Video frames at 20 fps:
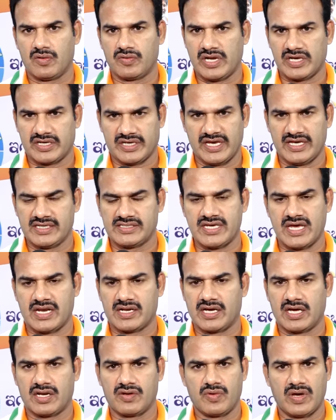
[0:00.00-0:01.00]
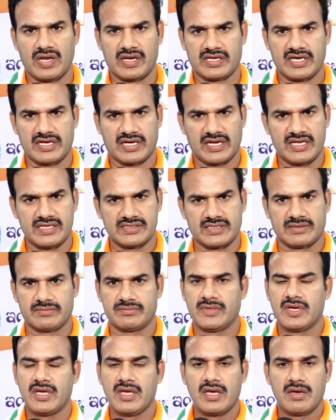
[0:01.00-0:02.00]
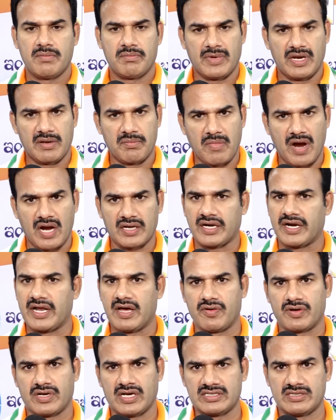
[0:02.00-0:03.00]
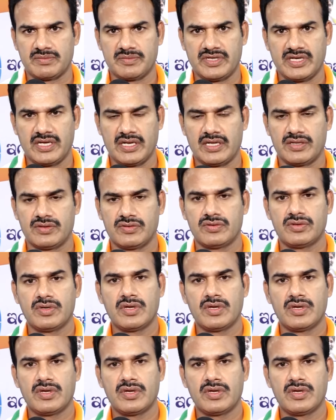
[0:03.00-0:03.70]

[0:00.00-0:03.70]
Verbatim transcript: ఉన్న కేసీఆర్ గారు వారికి కనీసం మరి మాట్లాడే అవకాశం ఇవ్వలేదు